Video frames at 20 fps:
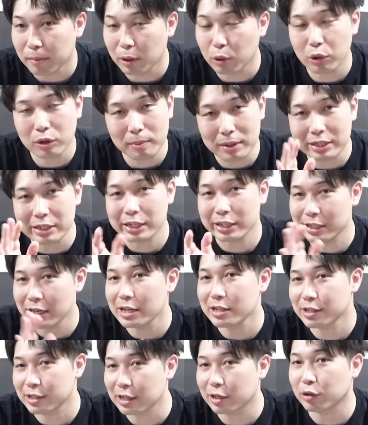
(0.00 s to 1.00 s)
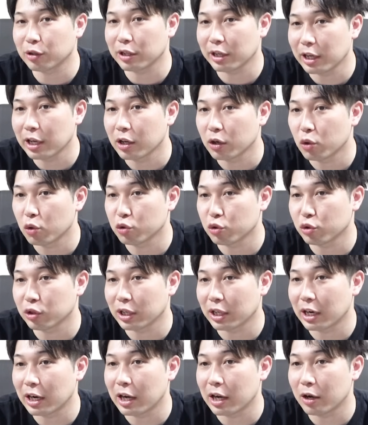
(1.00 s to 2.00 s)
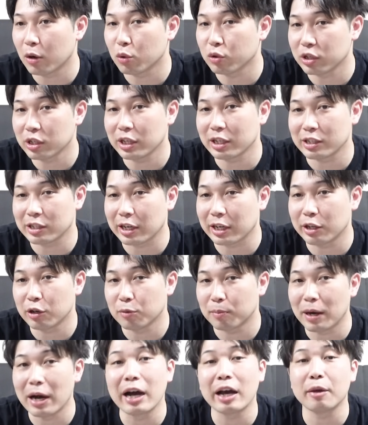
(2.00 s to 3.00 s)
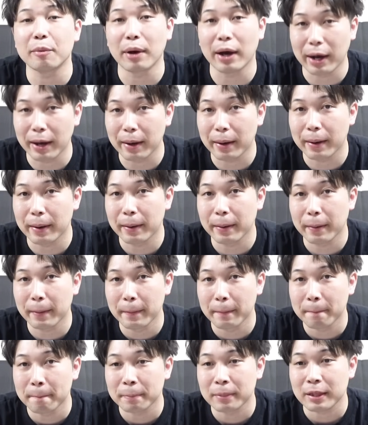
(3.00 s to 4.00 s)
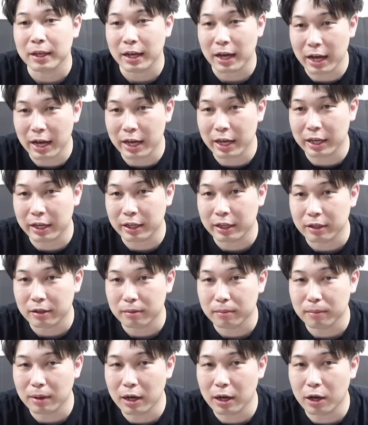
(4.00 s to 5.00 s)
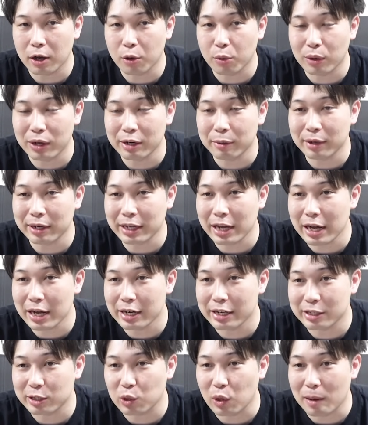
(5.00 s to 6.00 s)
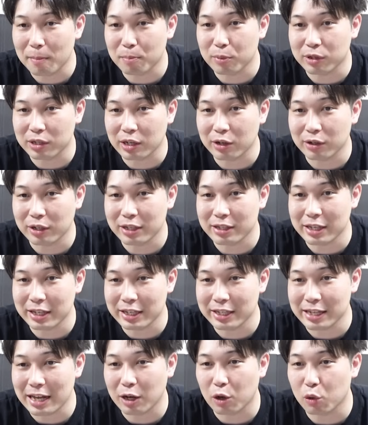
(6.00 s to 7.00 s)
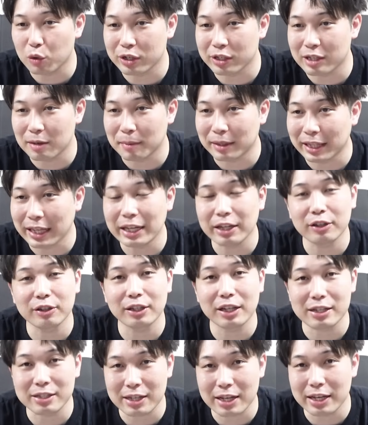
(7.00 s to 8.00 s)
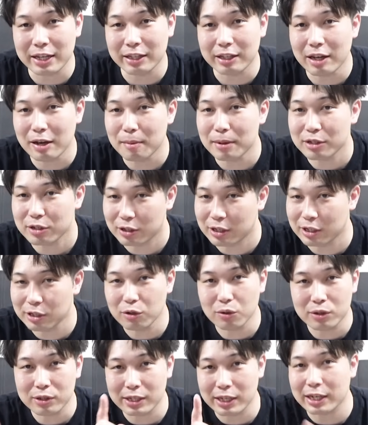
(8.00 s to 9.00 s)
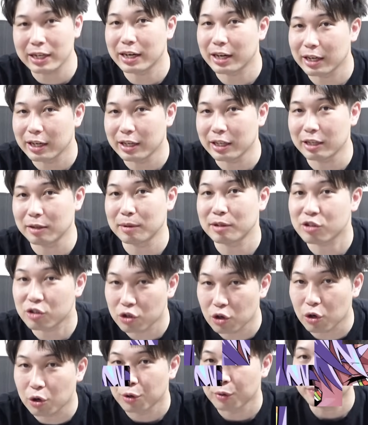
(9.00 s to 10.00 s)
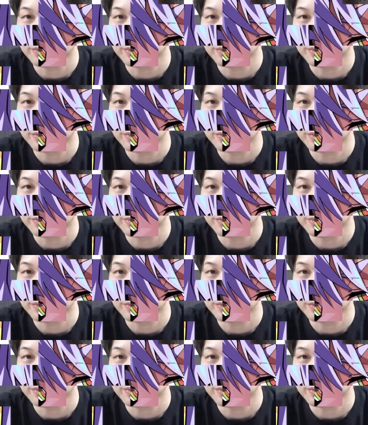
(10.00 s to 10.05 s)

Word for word: まあ、これマジでチャンスなのでね、工場キャラ欲しいやつがいる場合は。そうですね。はい。まあ、我々がリストアップしたので、ぜひ参考にしてみてください。では、まず、非属性からいきましょう。